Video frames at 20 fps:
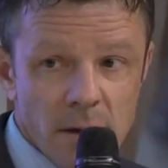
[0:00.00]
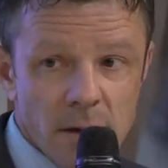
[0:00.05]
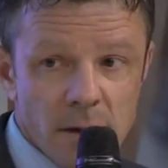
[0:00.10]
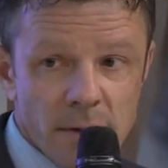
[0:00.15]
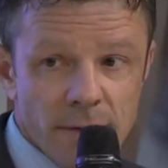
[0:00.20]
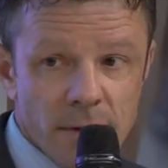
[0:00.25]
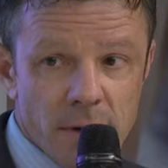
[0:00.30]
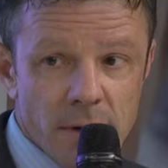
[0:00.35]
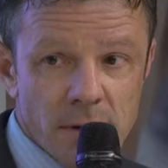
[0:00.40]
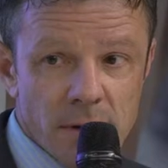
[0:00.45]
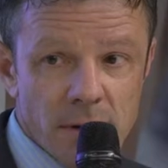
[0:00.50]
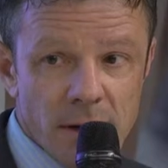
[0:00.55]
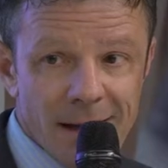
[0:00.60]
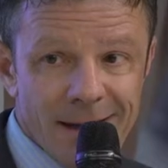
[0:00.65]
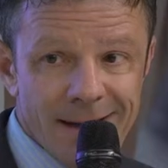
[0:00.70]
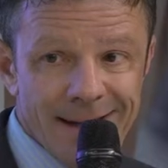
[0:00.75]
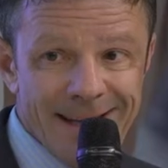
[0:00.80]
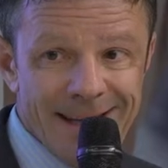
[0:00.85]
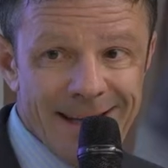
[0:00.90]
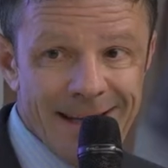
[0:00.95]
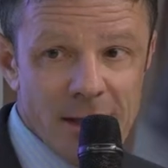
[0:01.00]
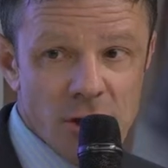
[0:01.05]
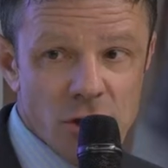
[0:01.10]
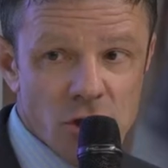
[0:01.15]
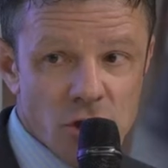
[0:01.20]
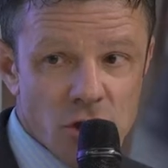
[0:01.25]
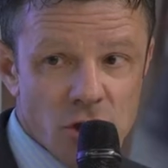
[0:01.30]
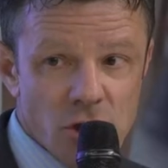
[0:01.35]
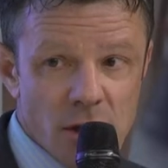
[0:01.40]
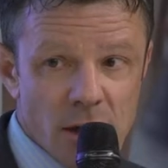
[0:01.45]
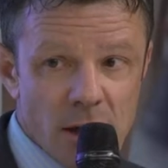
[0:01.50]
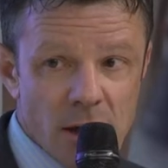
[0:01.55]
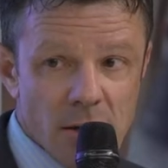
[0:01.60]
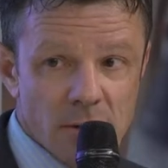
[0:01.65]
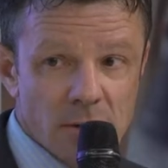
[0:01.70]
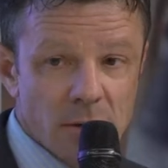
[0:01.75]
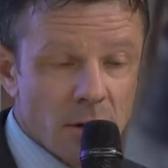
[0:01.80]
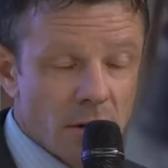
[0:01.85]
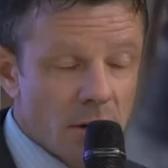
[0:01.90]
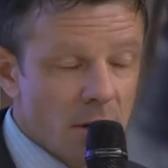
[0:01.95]
Der Vorteil ist
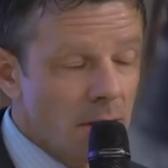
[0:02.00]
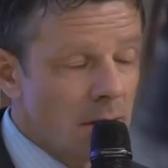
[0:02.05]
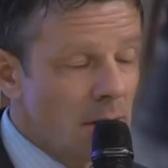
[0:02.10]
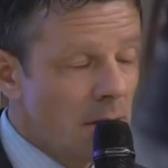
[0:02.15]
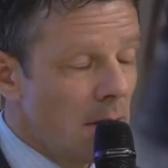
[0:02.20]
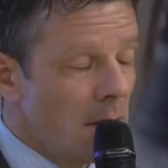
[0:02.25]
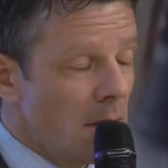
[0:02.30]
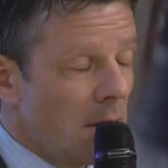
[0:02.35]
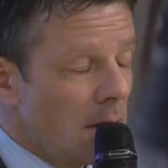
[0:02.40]
auch da,